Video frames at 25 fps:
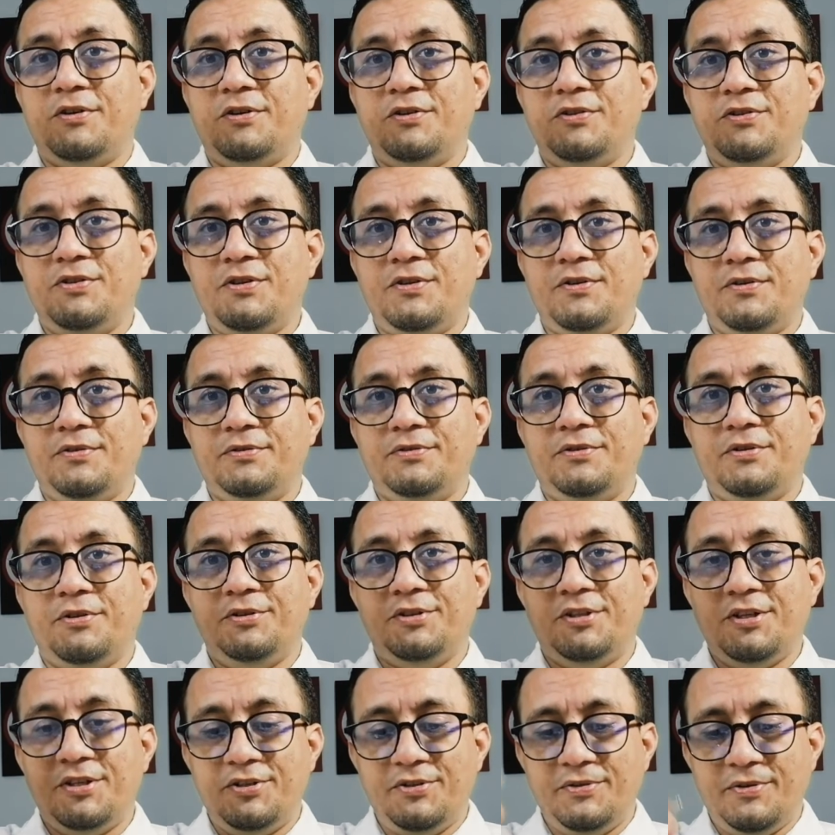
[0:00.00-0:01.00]
Cosio,
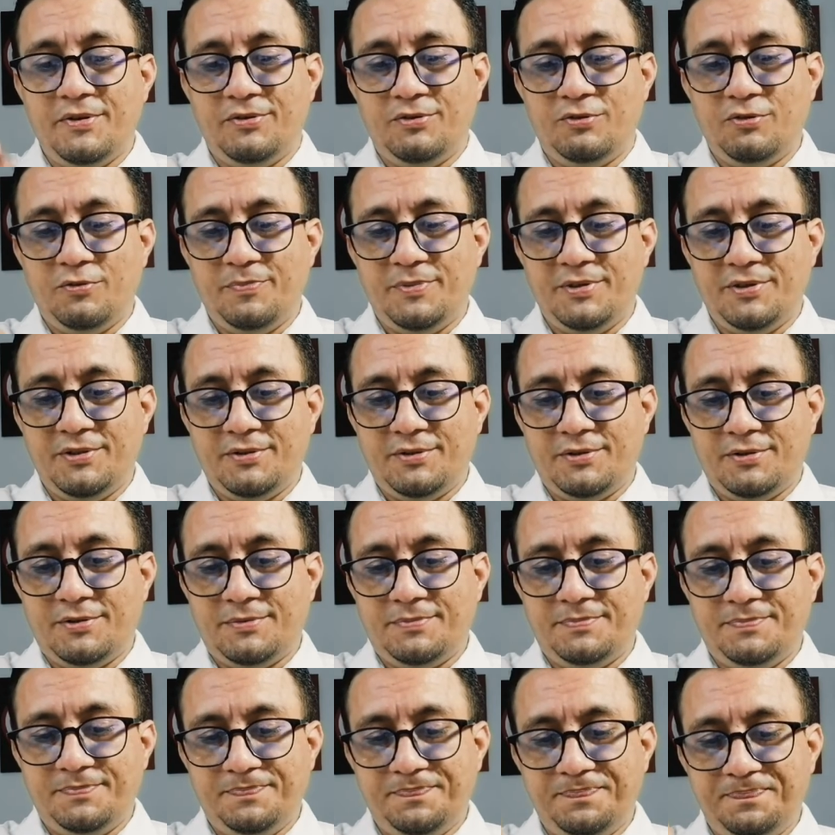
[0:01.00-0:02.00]
contenido
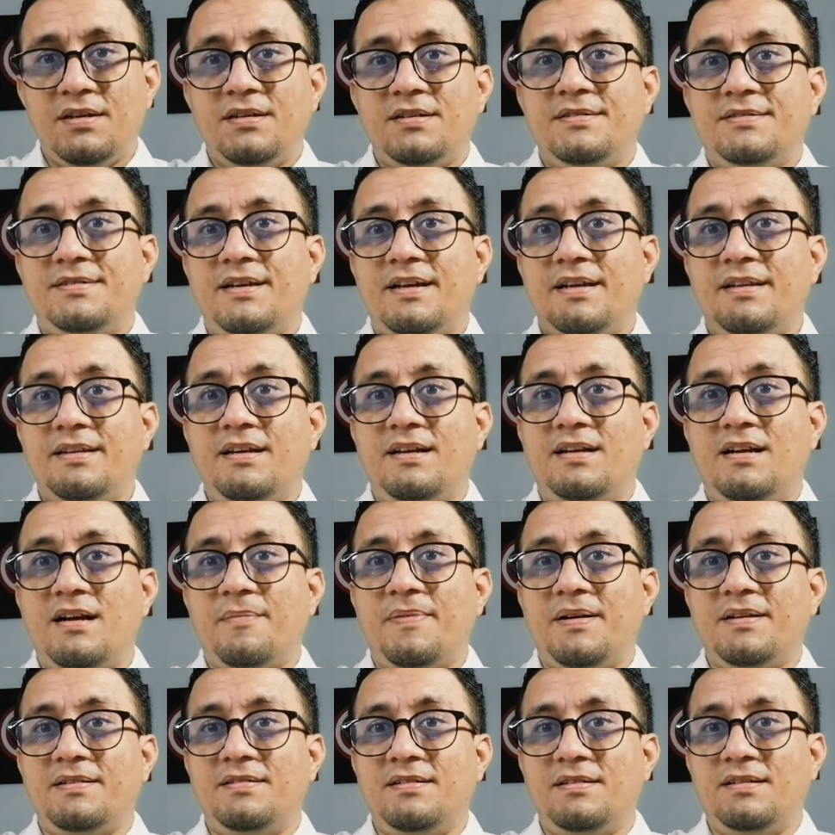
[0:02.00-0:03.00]
estúpido. Ser
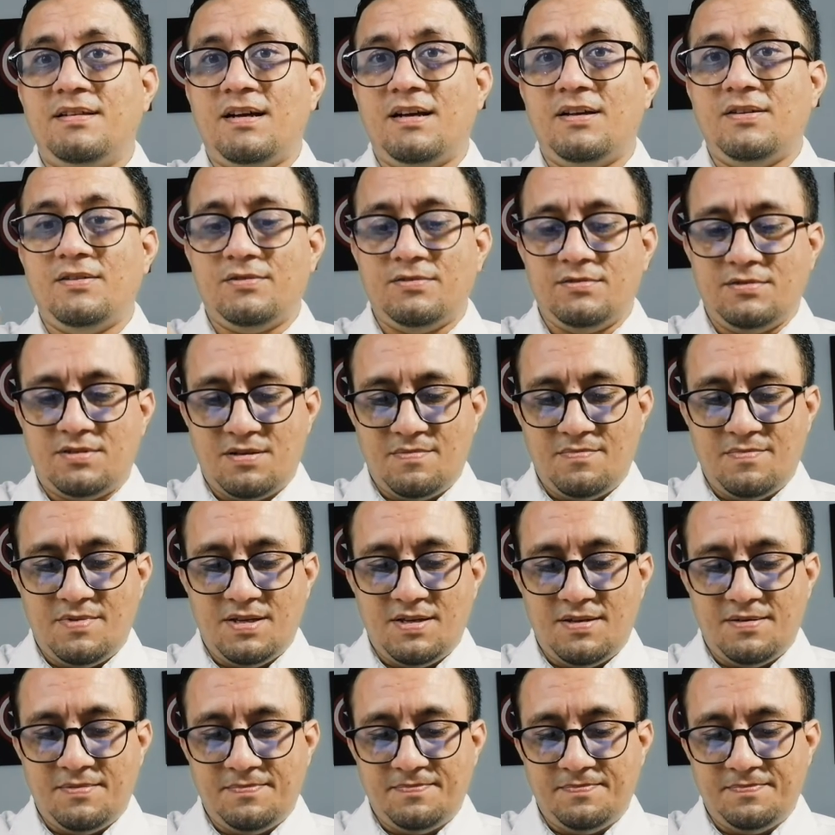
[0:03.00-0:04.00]
discapacitado
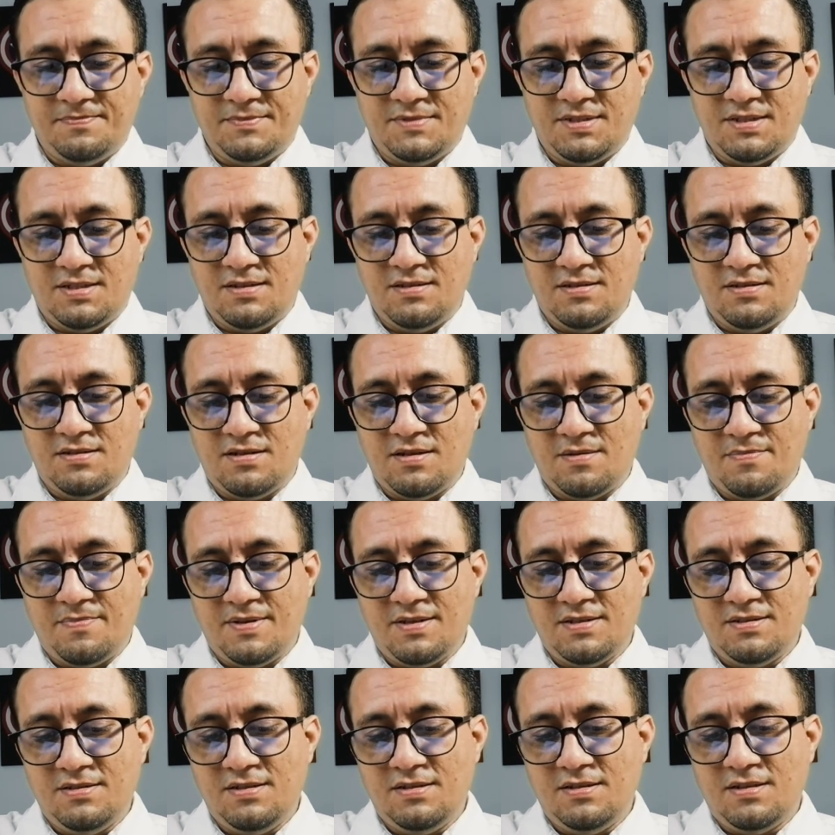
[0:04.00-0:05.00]
también. Ser
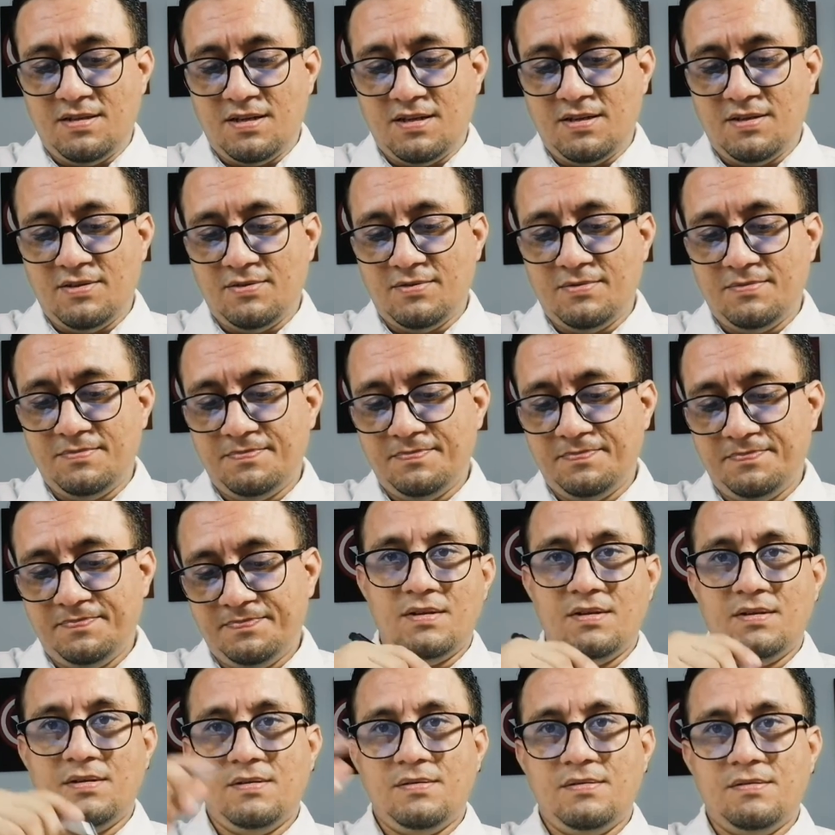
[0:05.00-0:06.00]
discapacitado.
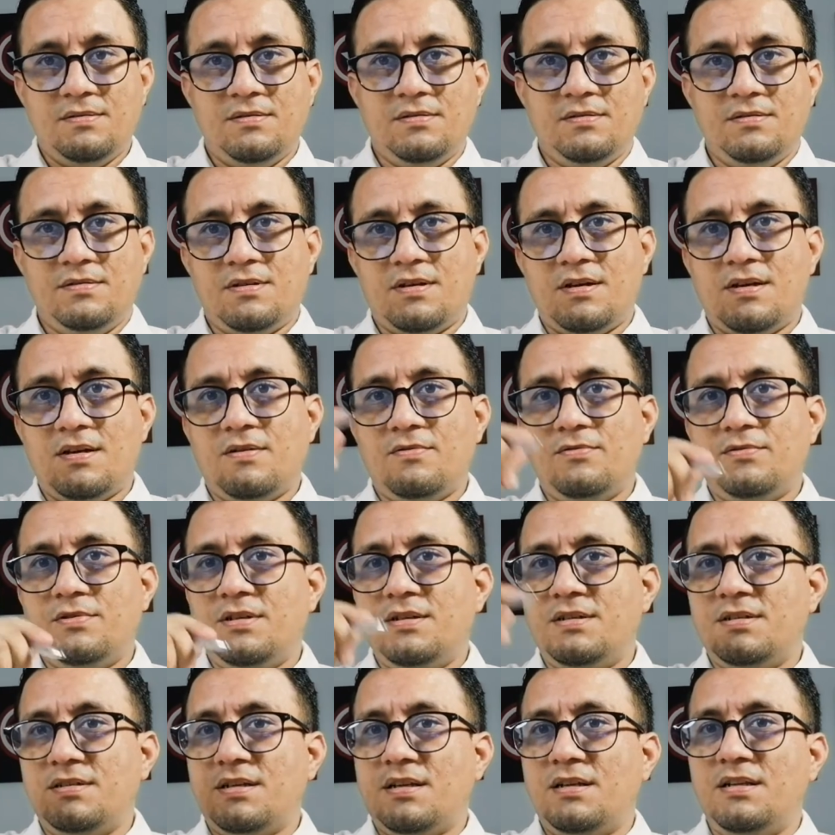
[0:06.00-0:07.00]
O sea,
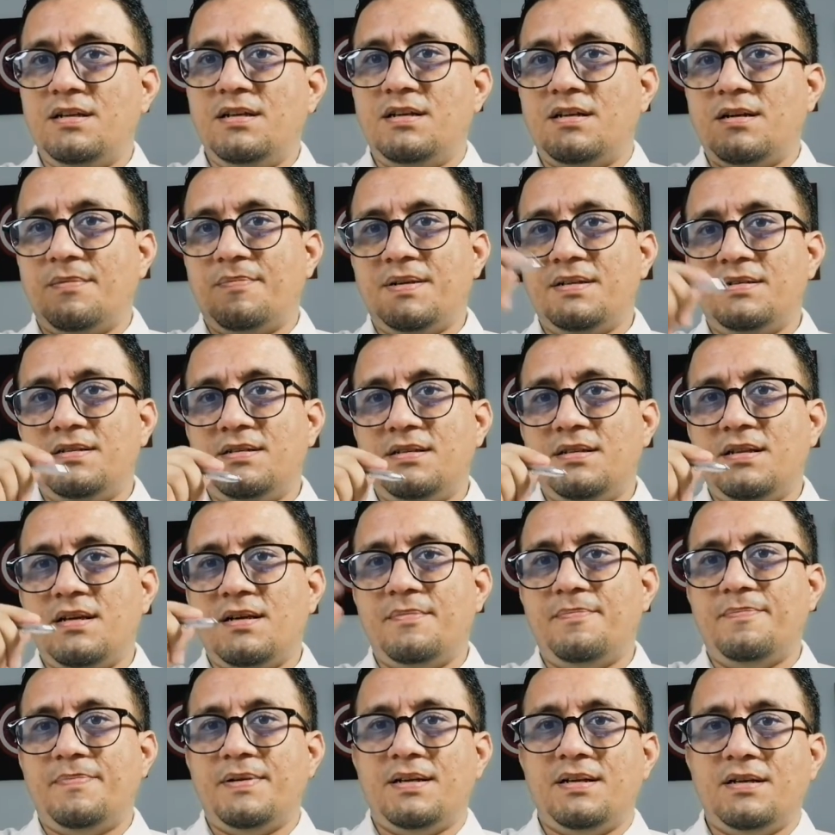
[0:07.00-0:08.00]
utilizar la
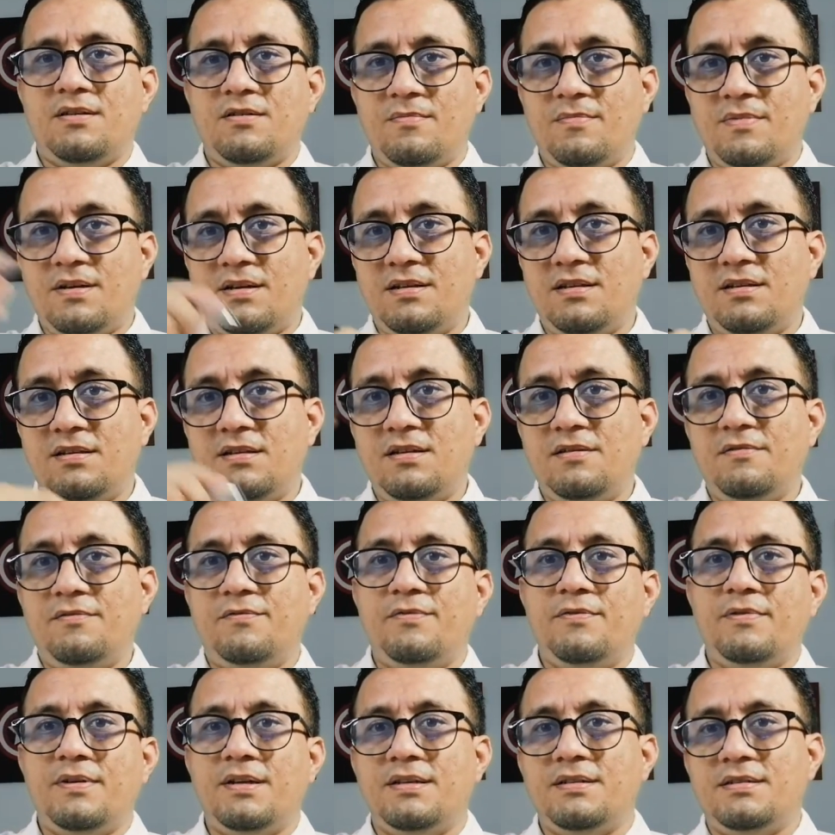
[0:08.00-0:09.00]
discapacidad para convertirte en
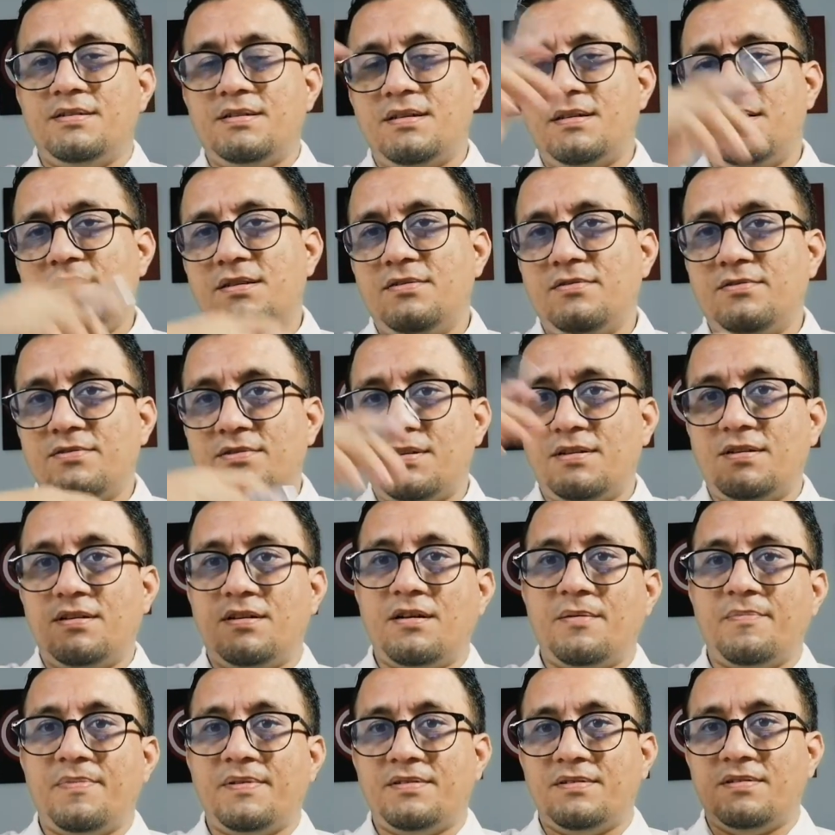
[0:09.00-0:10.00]
influencer y no ser
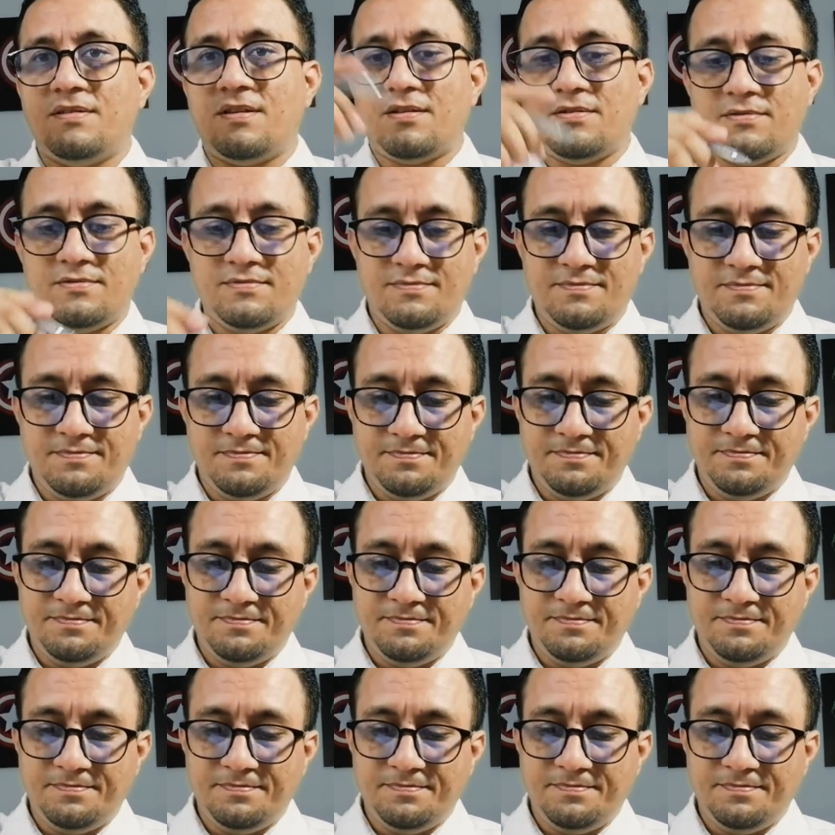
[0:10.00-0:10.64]
discapacitado.